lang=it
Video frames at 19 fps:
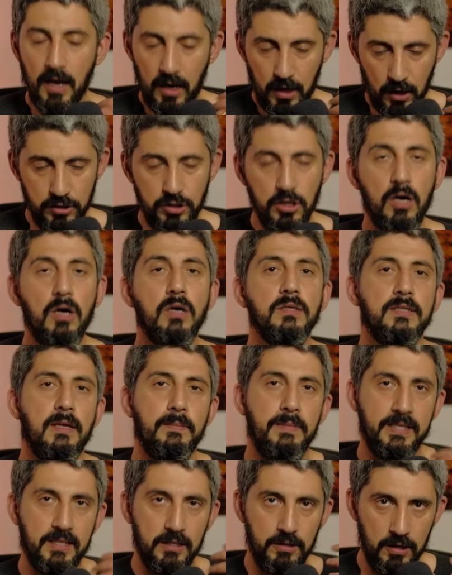Lo so,
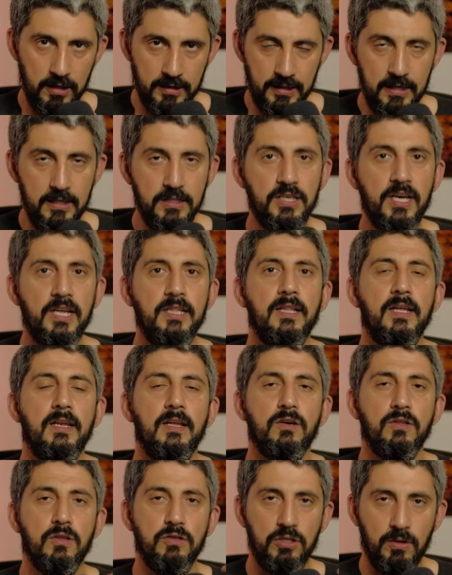stabilizzatore intelligente,
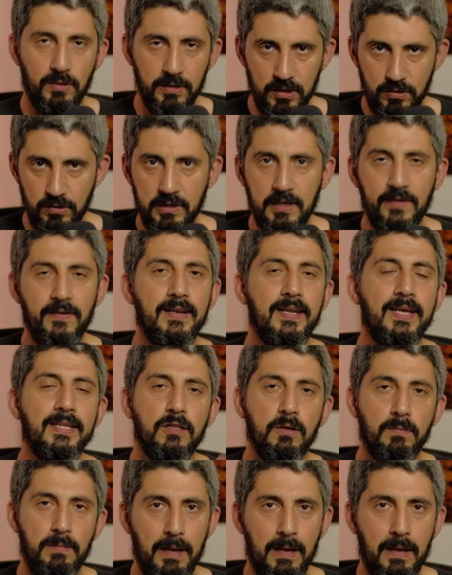riconosce quando è sul cavalletto,